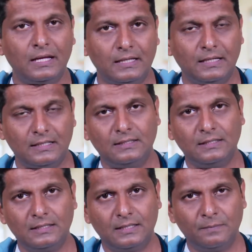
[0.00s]

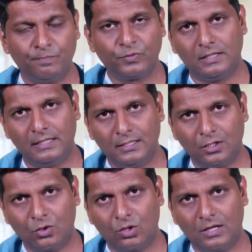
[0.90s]
கிட்டத்தட்ட இந்த
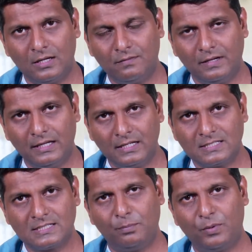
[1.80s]
கொரோனா
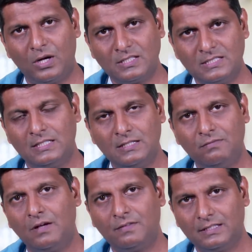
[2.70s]
வைரஸ்
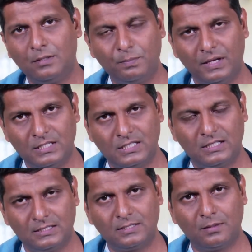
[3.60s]
பாசிட்டிவாக வந்த பேஷண்ட்